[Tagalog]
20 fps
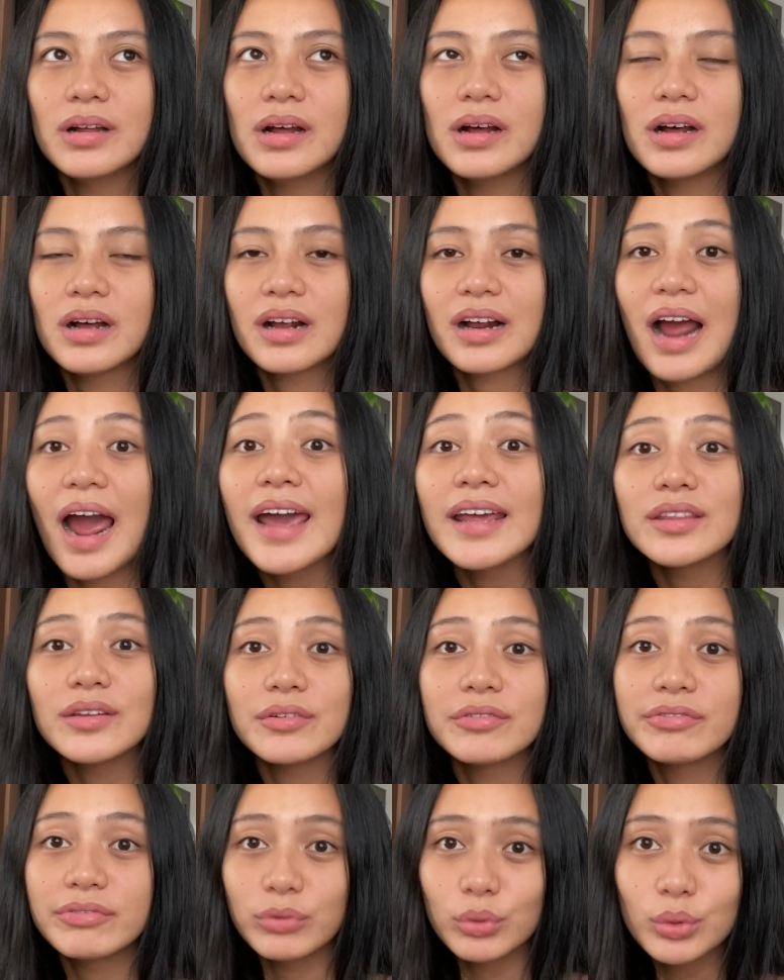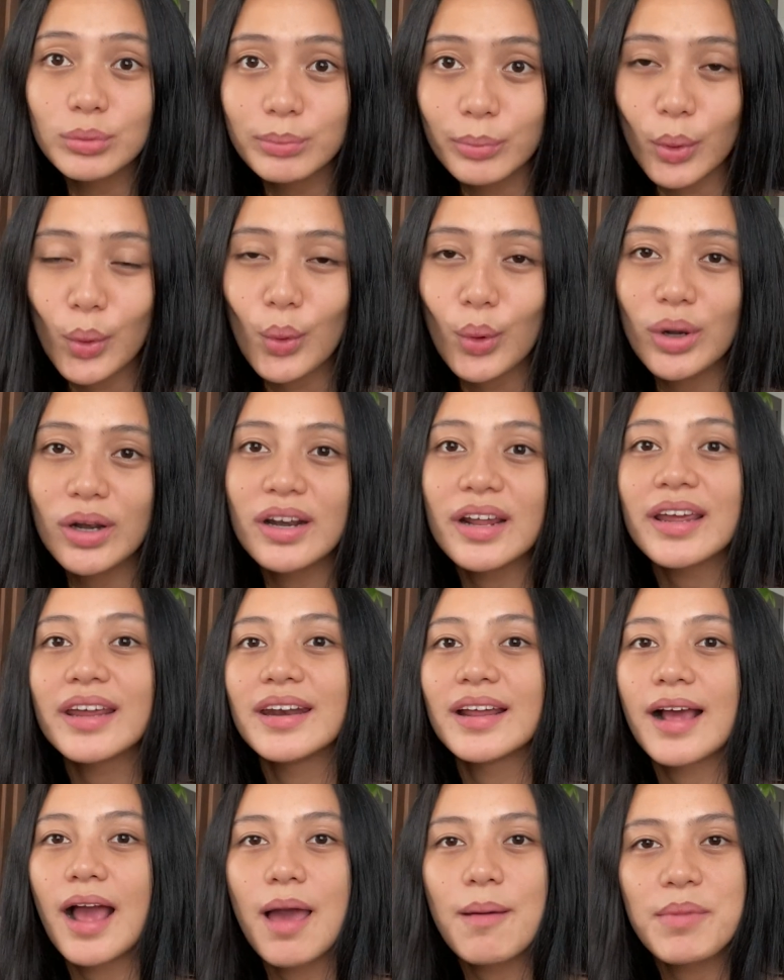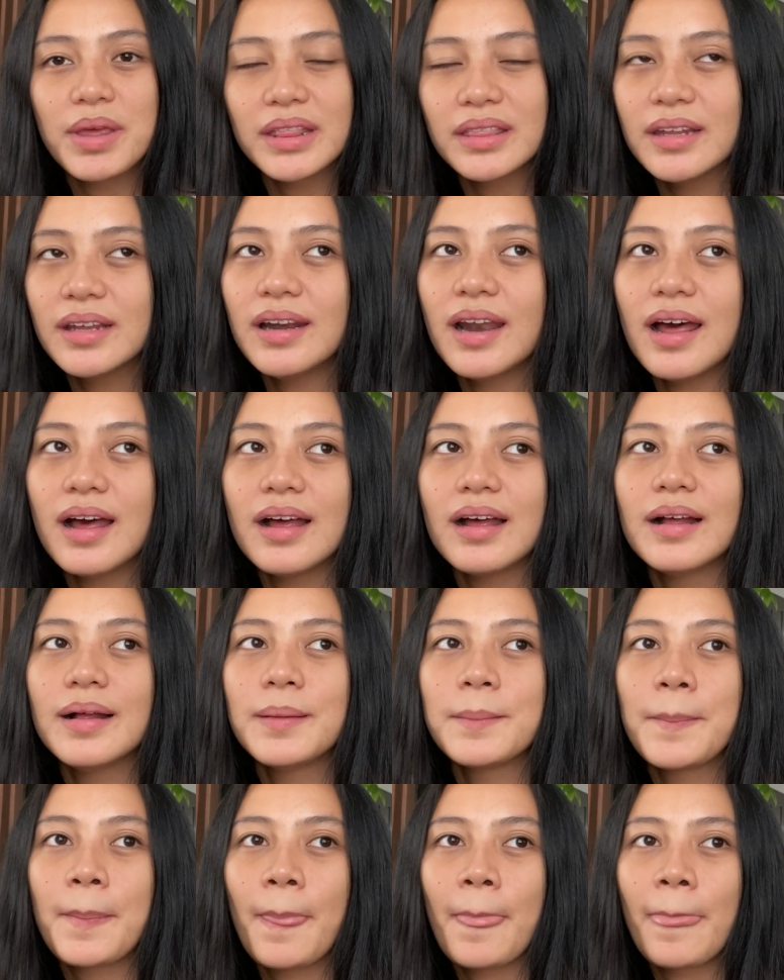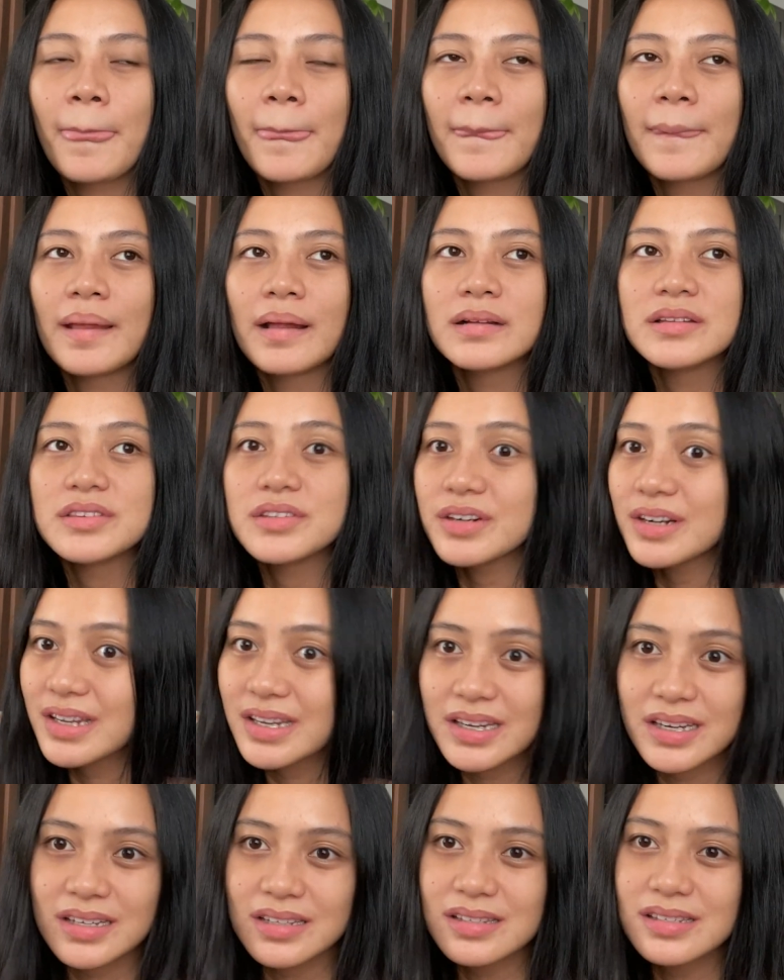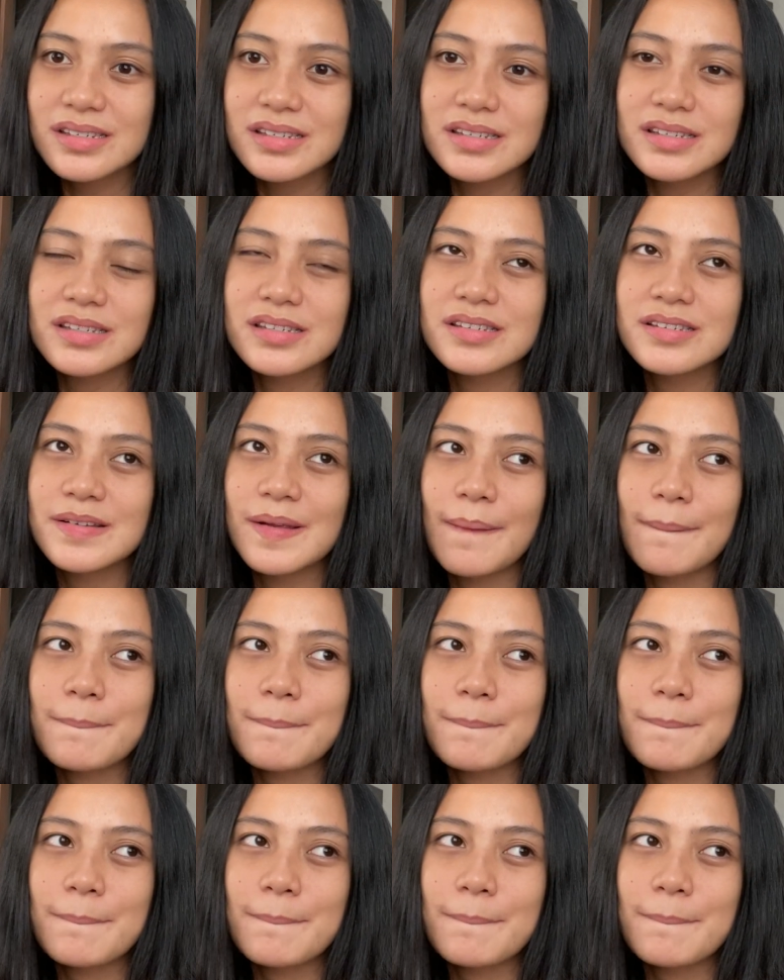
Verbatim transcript: a kind of food bowl na ginagamit nila, treats,